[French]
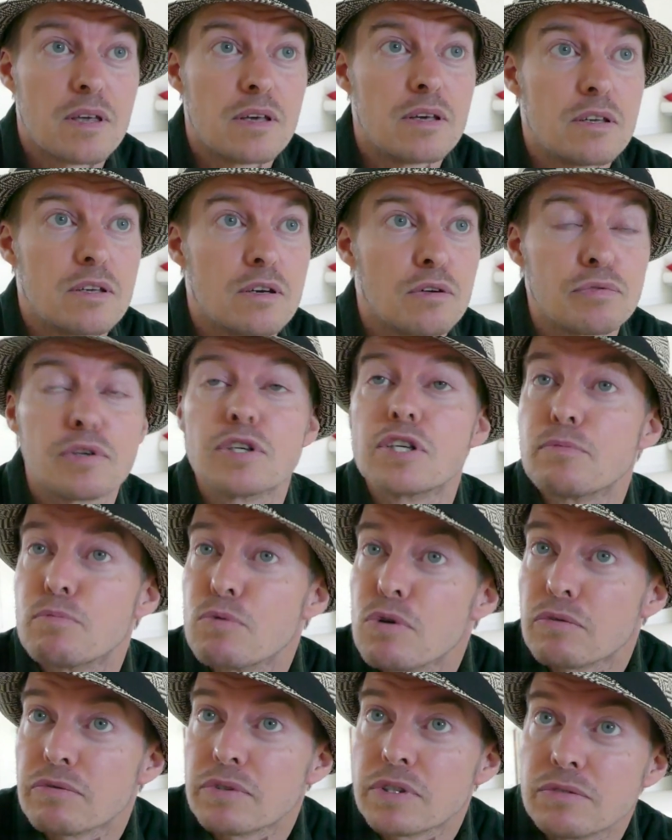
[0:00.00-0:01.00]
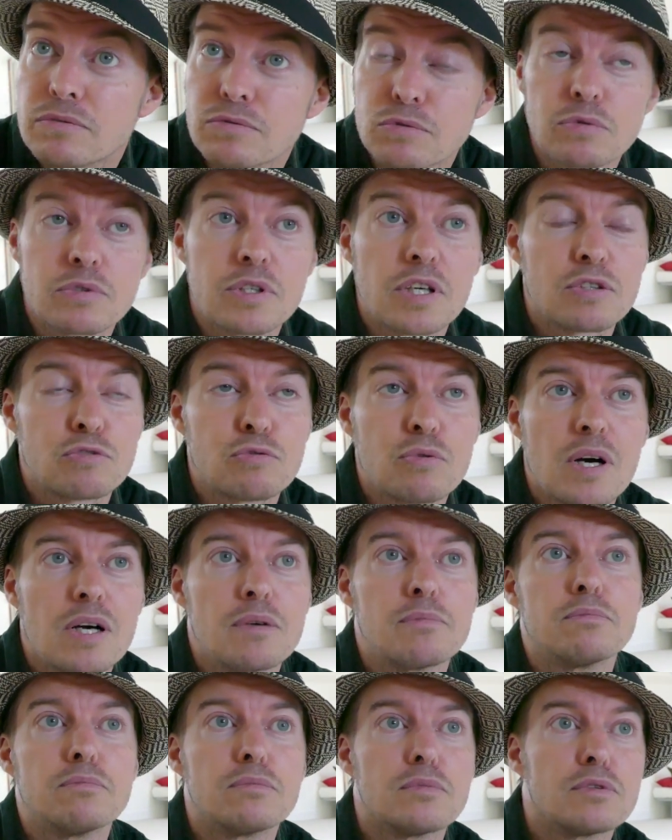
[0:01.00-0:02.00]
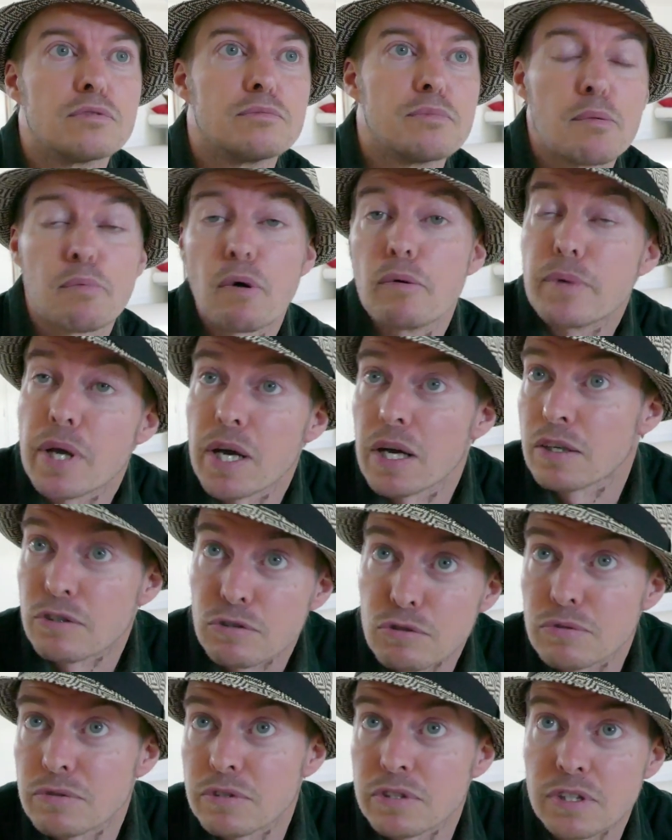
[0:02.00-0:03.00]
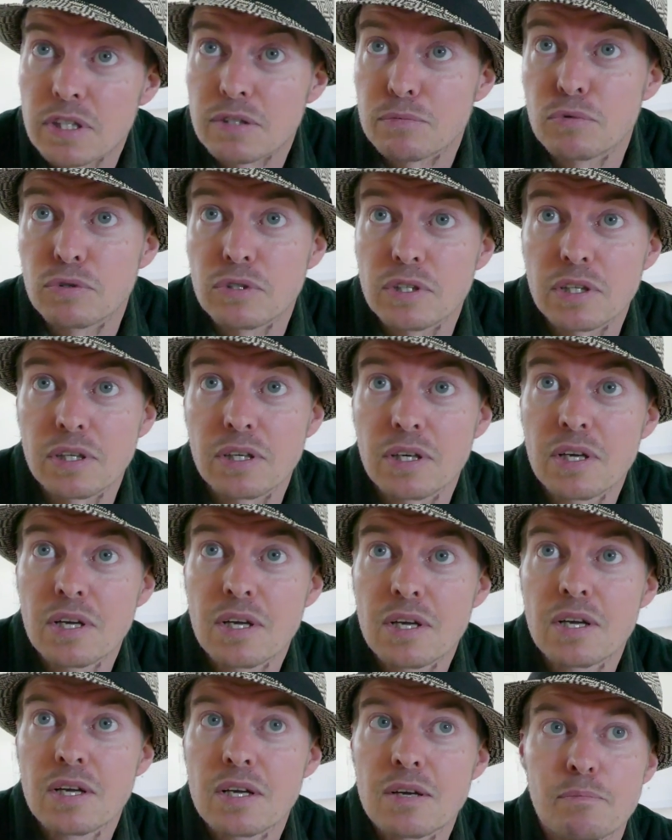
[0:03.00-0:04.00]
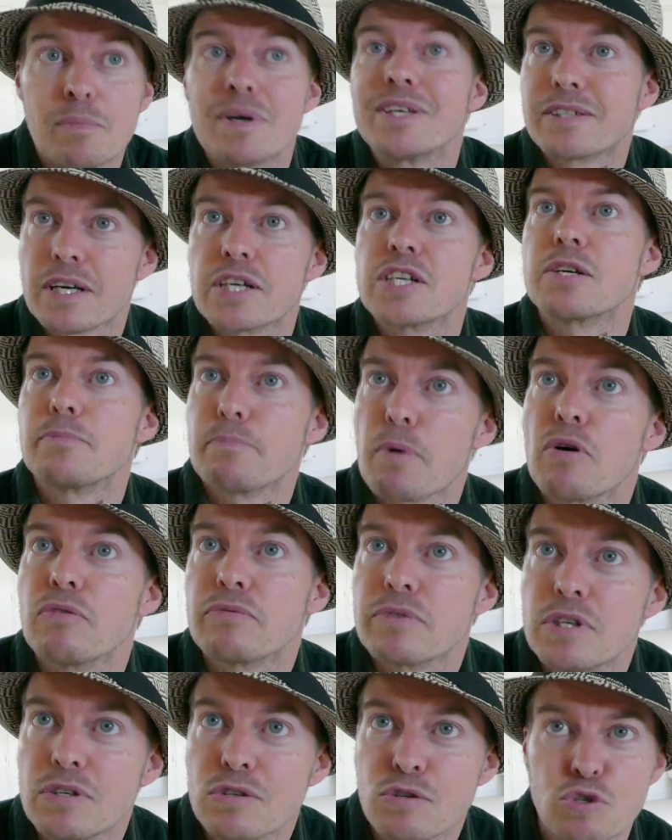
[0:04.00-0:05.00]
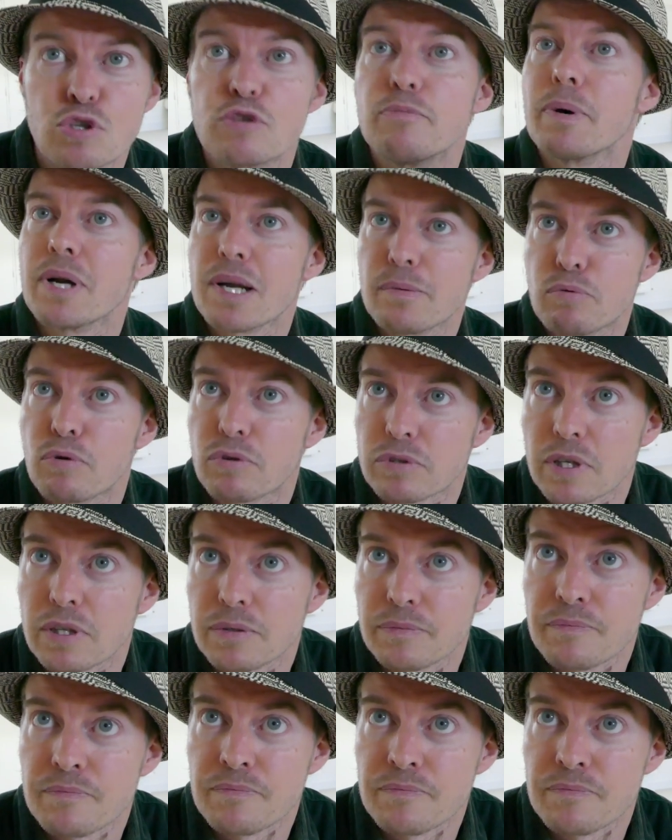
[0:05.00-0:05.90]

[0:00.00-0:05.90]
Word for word: Et en fait, j'ai plus envie. Donc hier soir, ma première action, c'était de me dire, ben ça, j'ai pas envie. Je suis pas là pour ça.